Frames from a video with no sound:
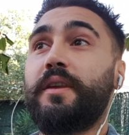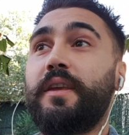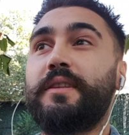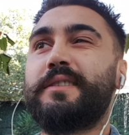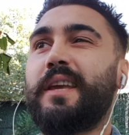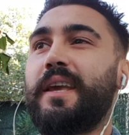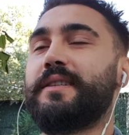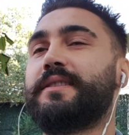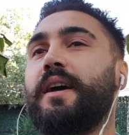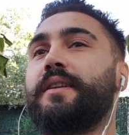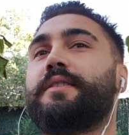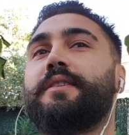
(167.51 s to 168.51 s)
7-8
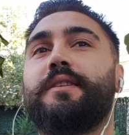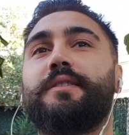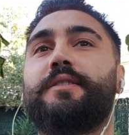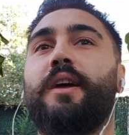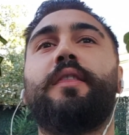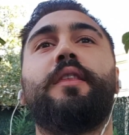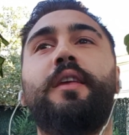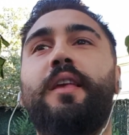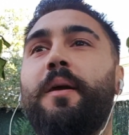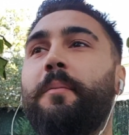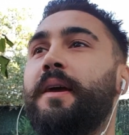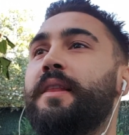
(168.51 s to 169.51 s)
saat çalışacaksın dedi.
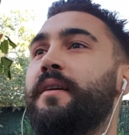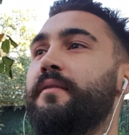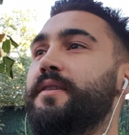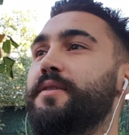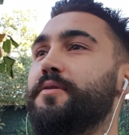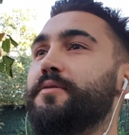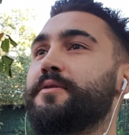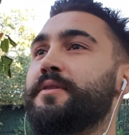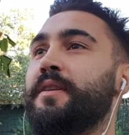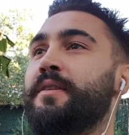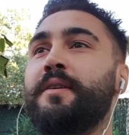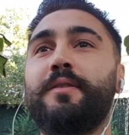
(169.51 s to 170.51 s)
Yemeği de veriyoruz
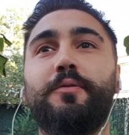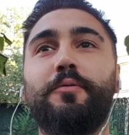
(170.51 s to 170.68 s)
dedi.